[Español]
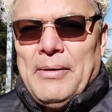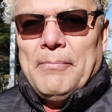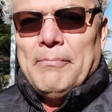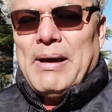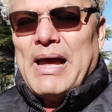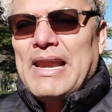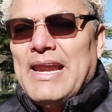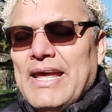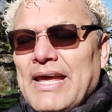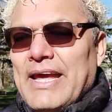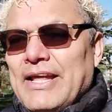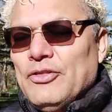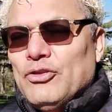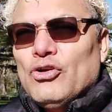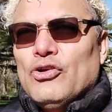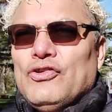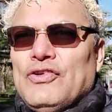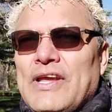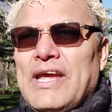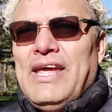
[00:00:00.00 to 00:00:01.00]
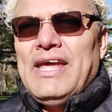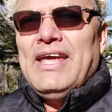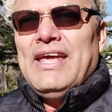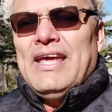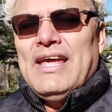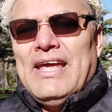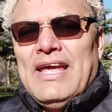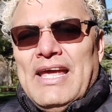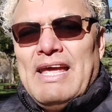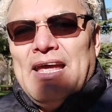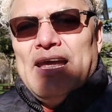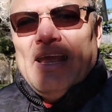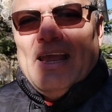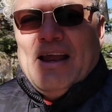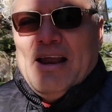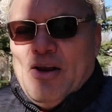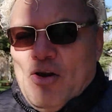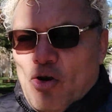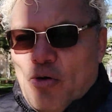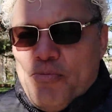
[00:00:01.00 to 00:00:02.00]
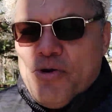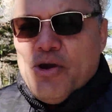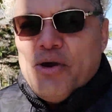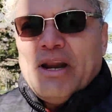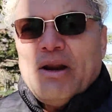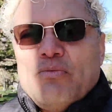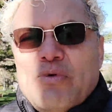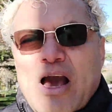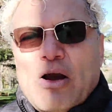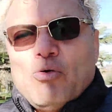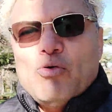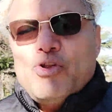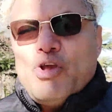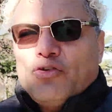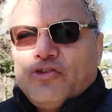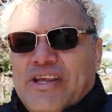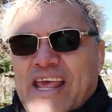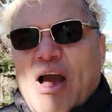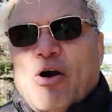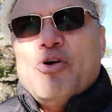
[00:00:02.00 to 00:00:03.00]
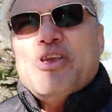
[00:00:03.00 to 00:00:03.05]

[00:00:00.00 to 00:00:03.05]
Vale, entonces lo mío era una curiosidad.